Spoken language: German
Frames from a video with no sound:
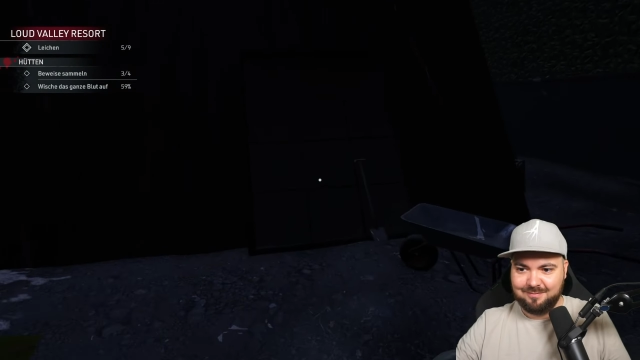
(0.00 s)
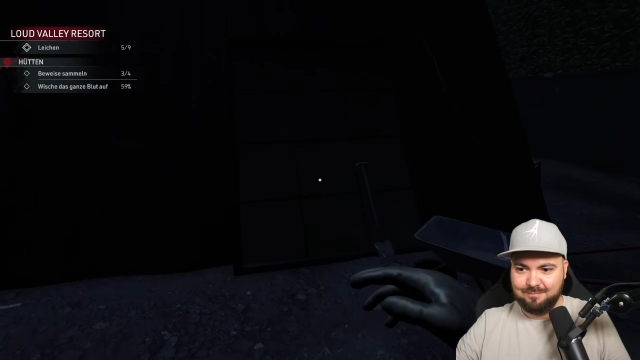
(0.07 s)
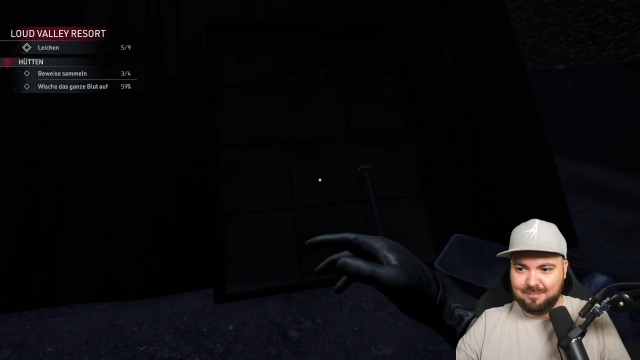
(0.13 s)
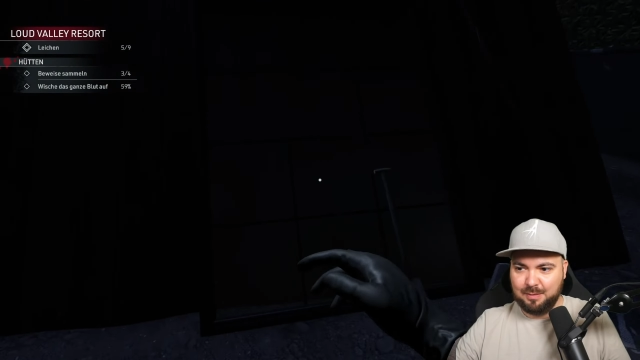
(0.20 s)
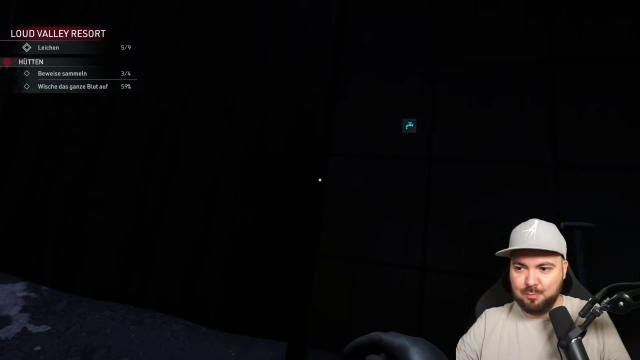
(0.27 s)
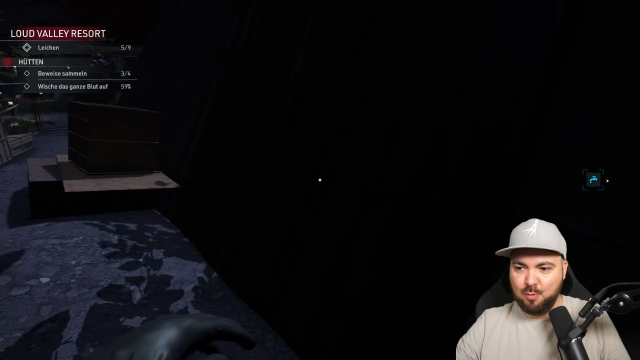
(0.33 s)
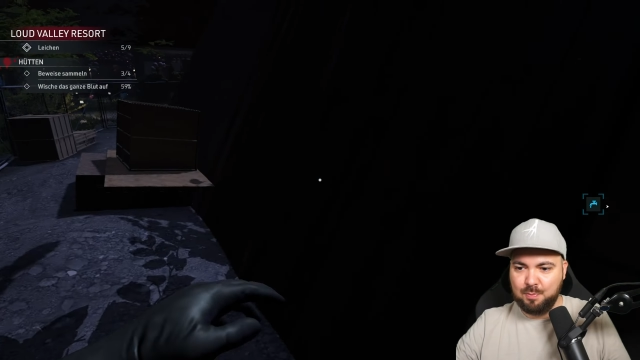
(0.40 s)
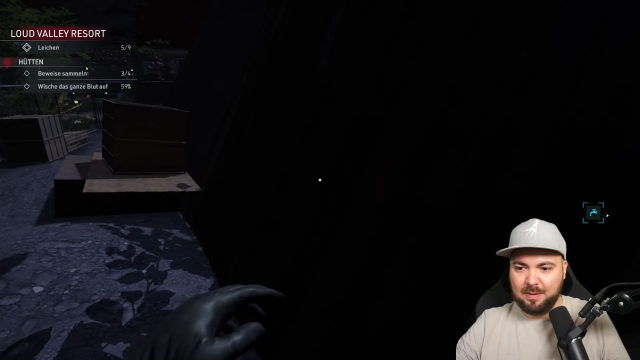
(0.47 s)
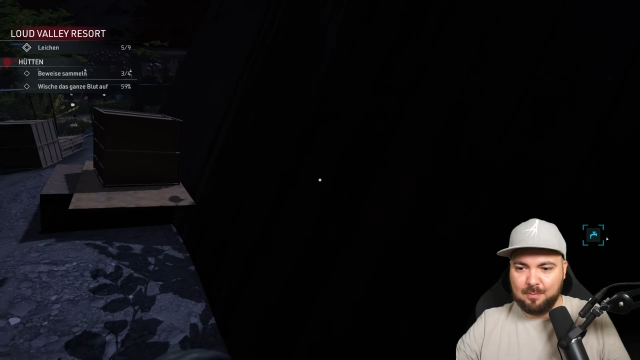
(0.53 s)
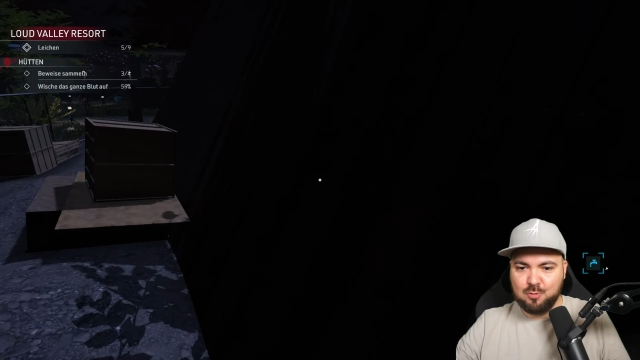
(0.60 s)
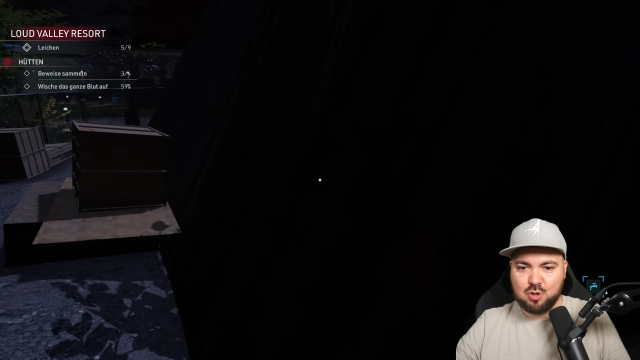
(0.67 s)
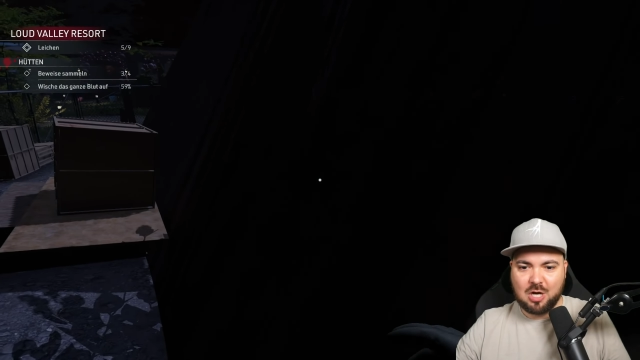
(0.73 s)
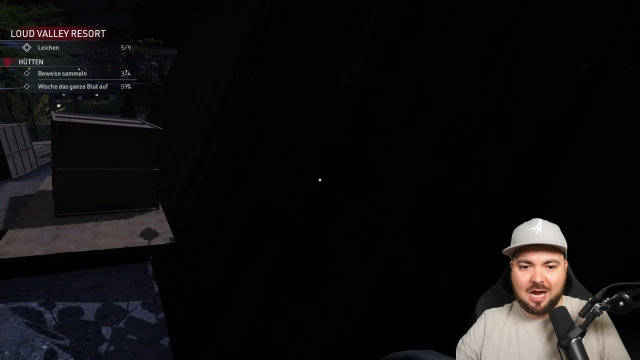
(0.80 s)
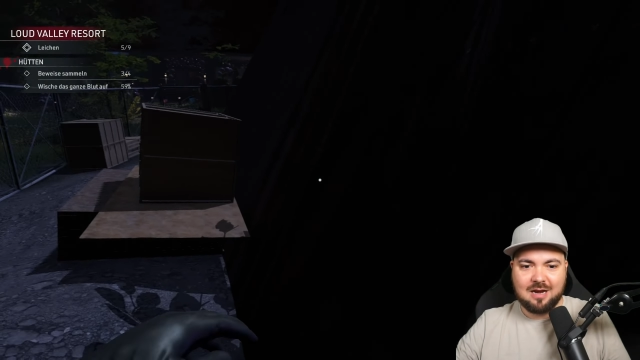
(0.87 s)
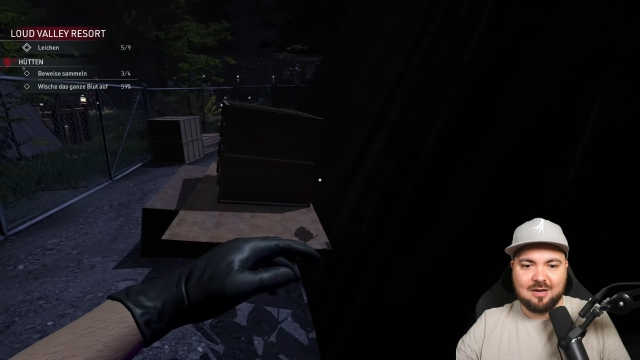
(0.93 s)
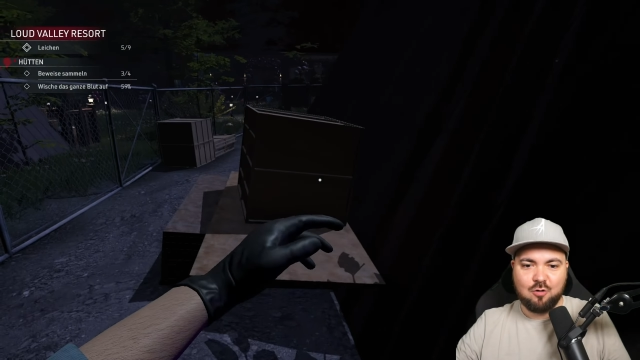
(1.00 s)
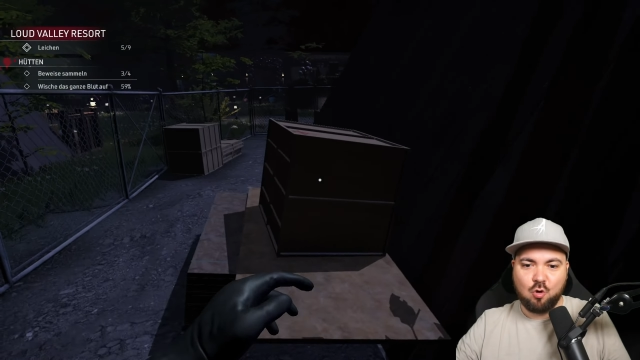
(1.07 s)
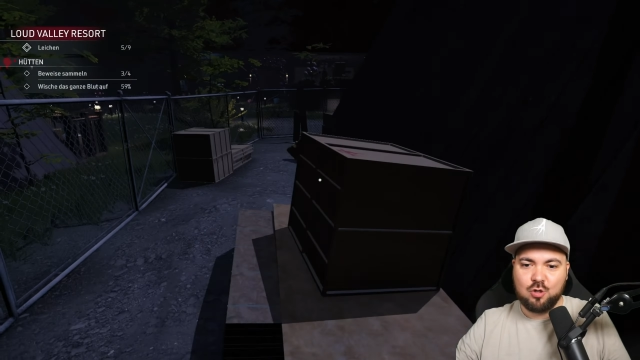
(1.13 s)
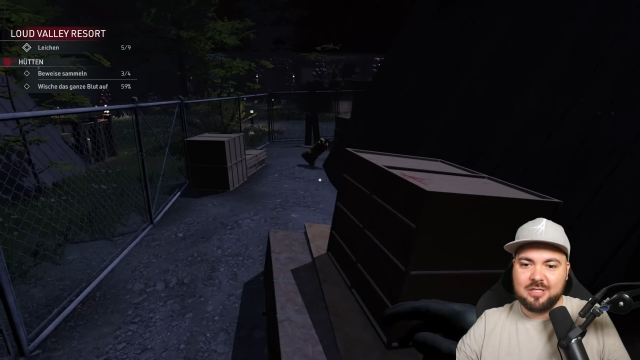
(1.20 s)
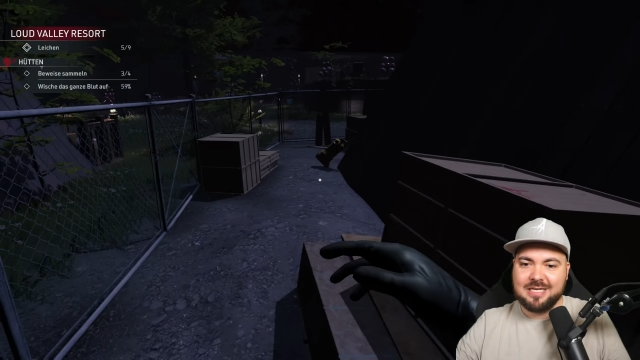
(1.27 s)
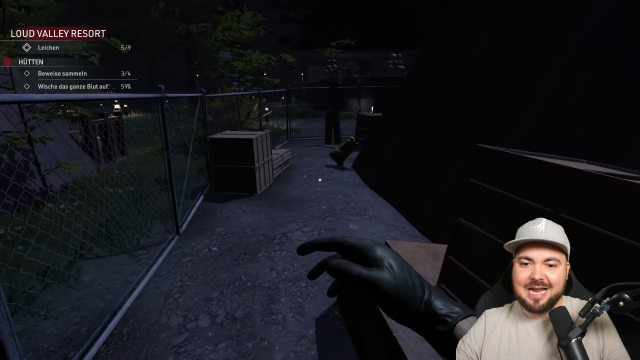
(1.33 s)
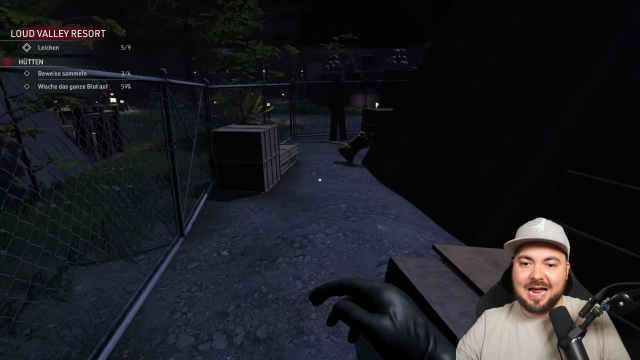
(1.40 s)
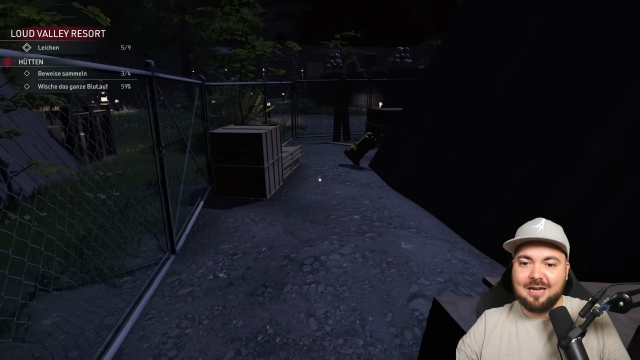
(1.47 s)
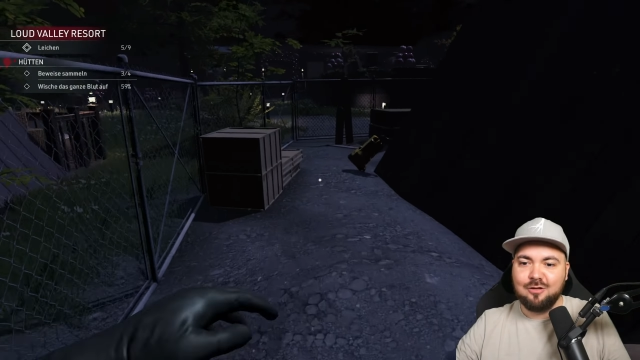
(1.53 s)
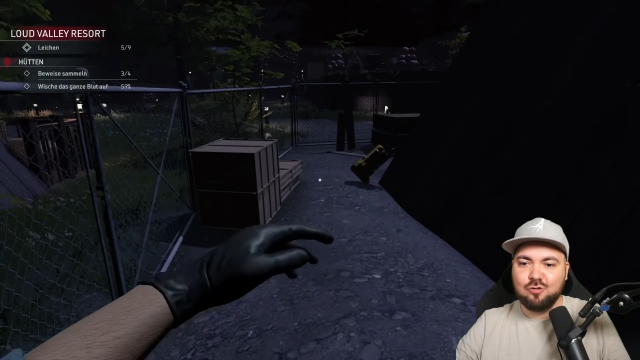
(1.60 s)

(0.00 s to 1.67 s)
Bei Muppi im Schrank leuchten alle